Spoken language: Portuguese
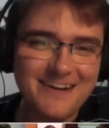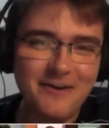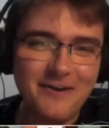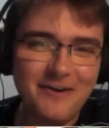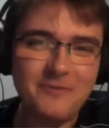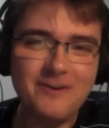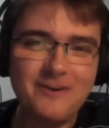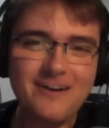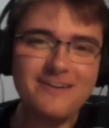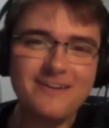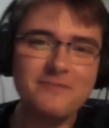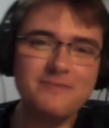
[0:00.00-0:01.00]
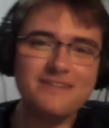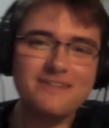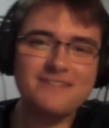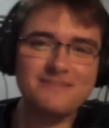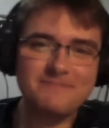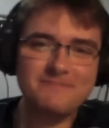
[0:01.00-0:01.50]
Rumo a, rumo a
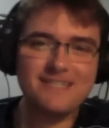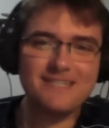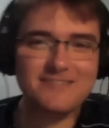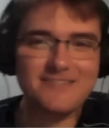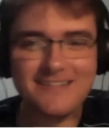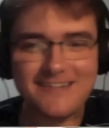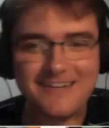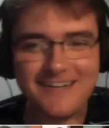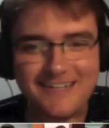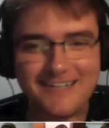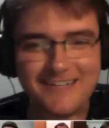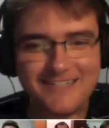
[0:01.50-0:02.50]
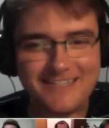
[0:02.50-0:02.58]
ser banidos da internet.